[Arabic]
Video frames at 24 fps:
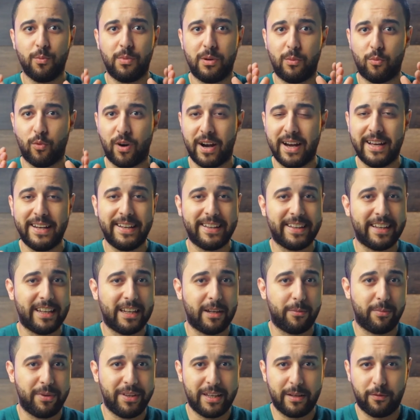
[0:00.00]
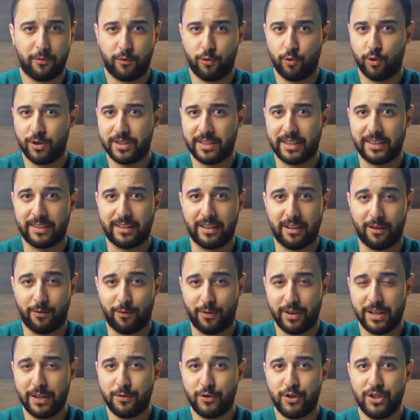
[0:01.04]
بالمعالج اللي بيجي في نسخة ال
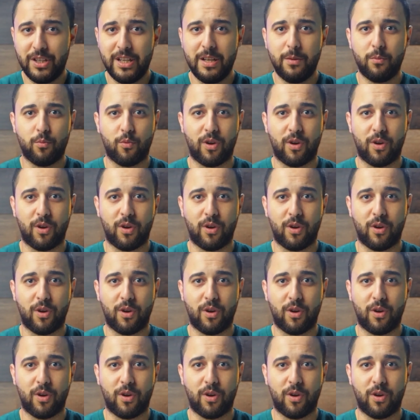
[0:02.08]
5G